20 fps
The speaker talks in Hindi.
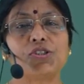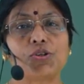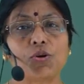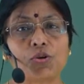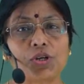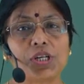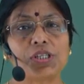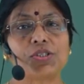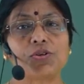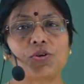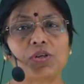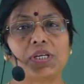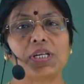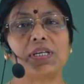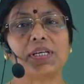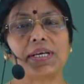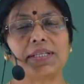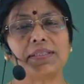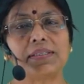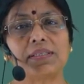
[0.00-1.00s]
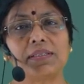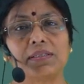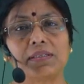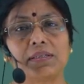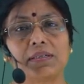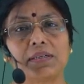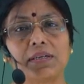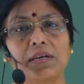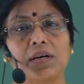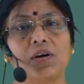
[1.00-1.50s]
छोटे छोटे यंत्र
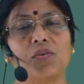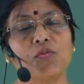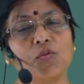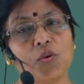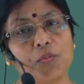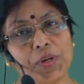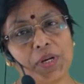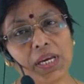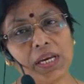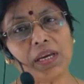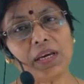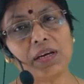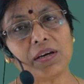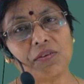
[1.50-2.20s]
वो भी